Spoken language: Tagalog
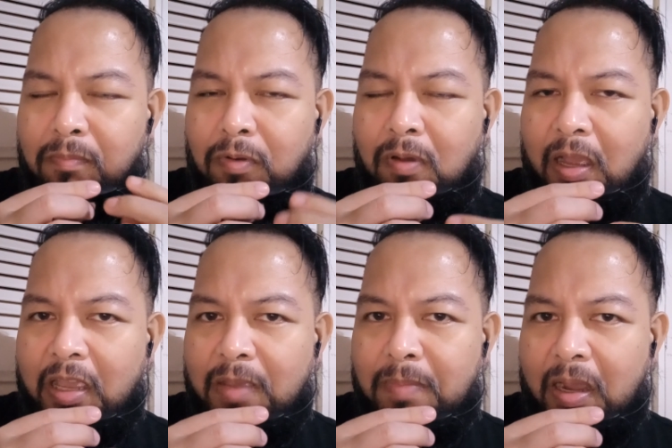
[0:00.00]

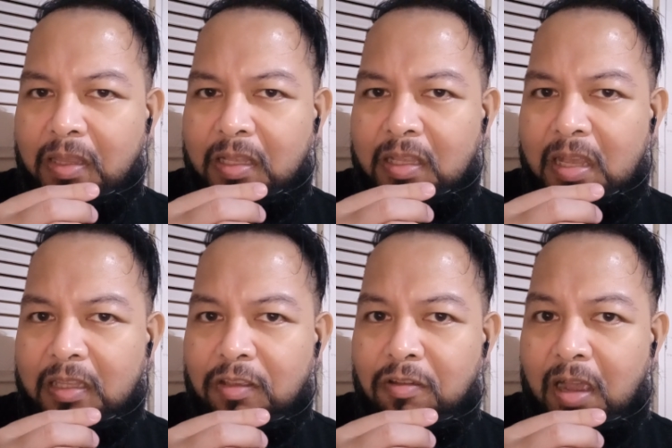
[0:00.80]
buhay ay makita din
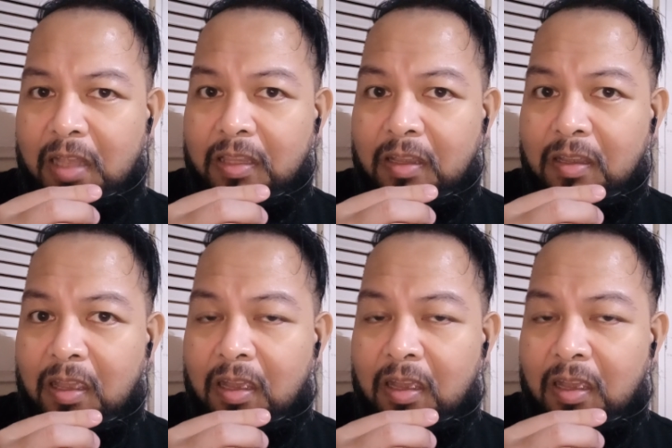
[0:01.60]
natin yung ating